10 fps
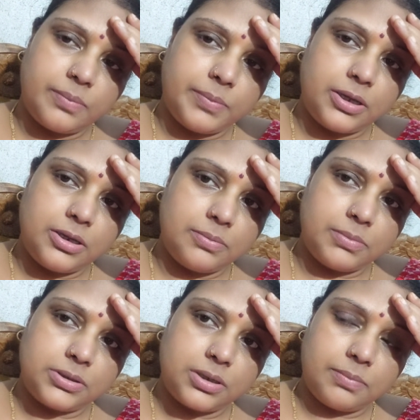नहीं
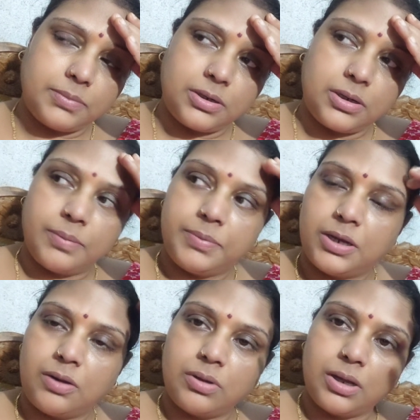हिम्मत काम कर रहा है अभी
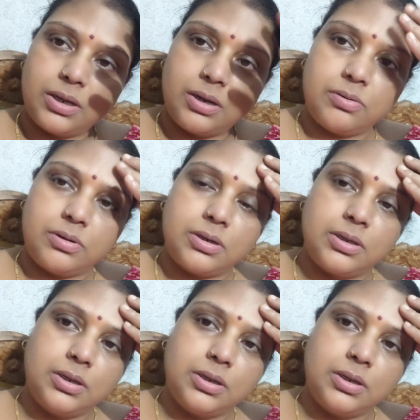और आएगा ऑर्डर